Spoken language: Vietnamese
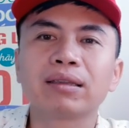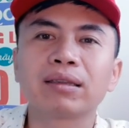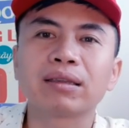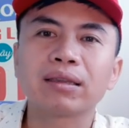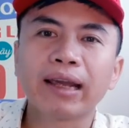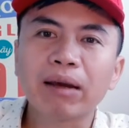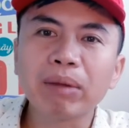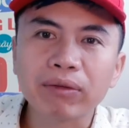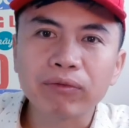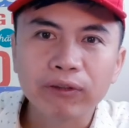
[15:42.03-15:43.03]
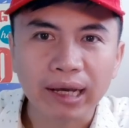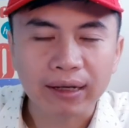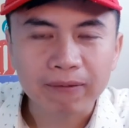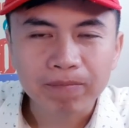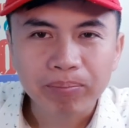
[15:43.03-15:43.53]
thẻ bệnh viện
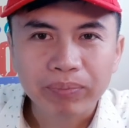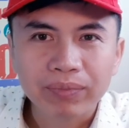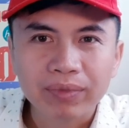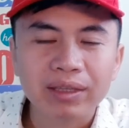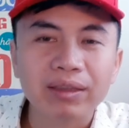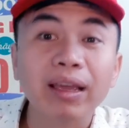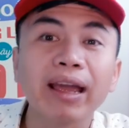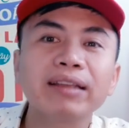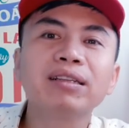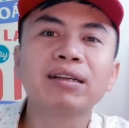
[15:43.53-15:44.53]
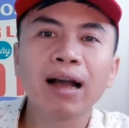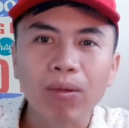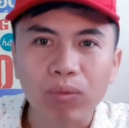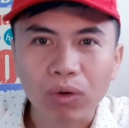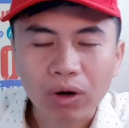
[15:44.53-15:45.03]
thẻ trường
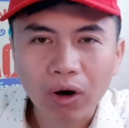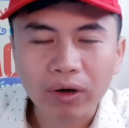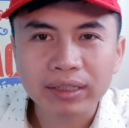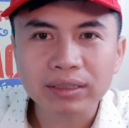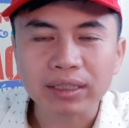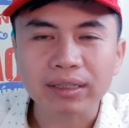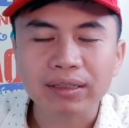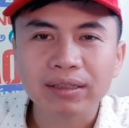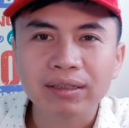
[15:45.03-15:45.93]
học của con anh chị